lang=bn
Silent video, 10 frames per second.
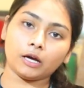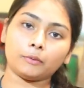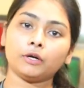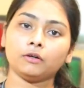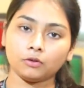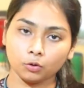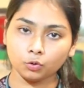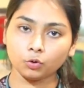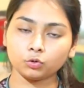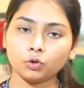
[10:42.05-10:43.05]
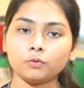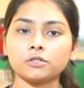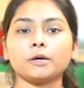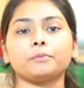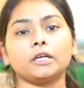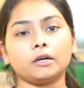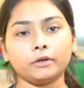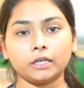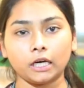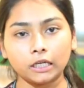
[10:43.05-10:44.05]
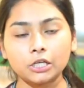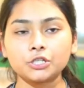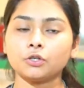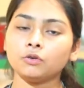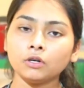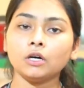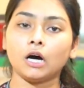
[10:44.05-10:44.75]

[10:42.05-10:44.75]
একবার অনুরোধ করব যে আপনি একবার এখানে এসেও